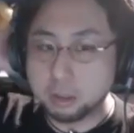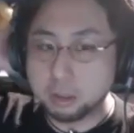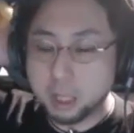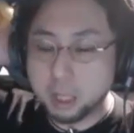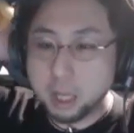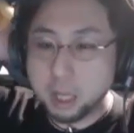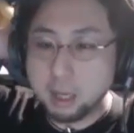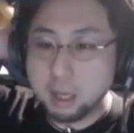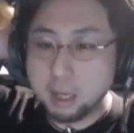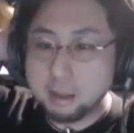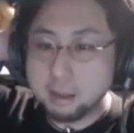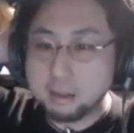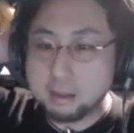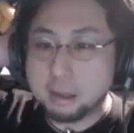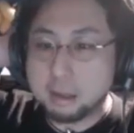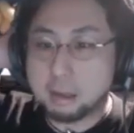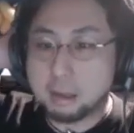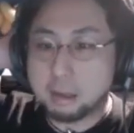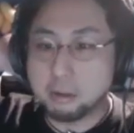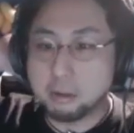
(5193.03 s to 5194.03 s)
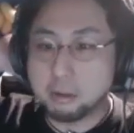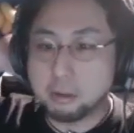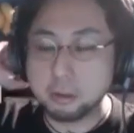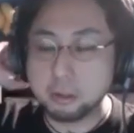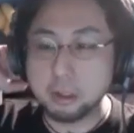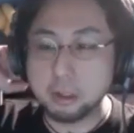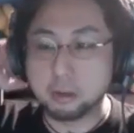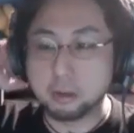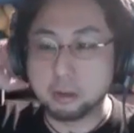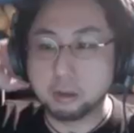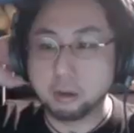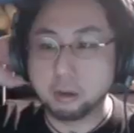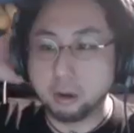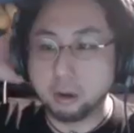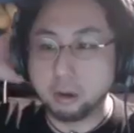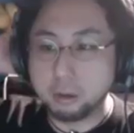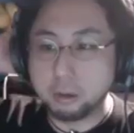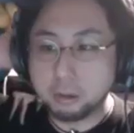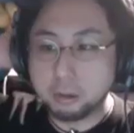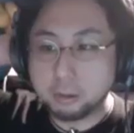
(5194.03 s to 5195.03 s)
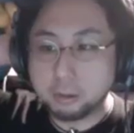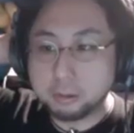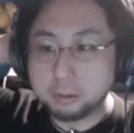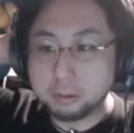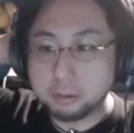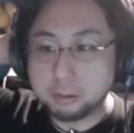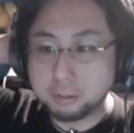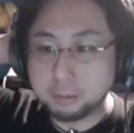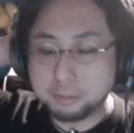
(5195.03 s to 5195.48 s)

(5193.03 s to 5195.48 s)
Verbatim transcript: A 型作業所っていうところ。うん。